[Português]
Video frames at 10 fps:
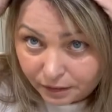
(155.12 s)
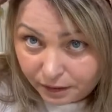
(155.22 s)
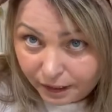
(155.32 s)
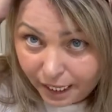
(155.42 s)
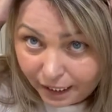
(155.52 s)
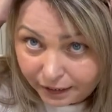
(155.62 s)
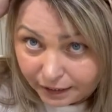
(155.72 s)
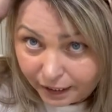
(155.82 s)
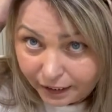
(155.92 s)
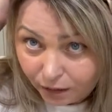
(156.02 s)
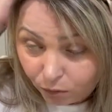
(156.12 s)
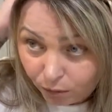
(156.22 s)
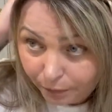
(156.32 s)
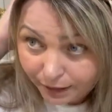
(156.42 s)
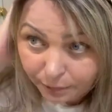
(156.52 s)
E essa era a cor
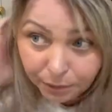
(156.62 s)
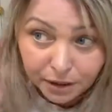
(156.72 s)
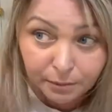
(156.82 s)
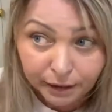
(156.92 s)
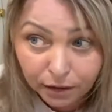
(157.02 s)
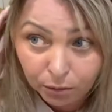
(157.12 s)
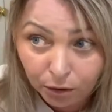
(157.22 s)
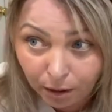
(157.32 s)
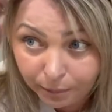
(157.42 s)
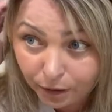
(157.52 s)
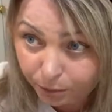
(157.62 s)
mais aproximada do meu cabelo,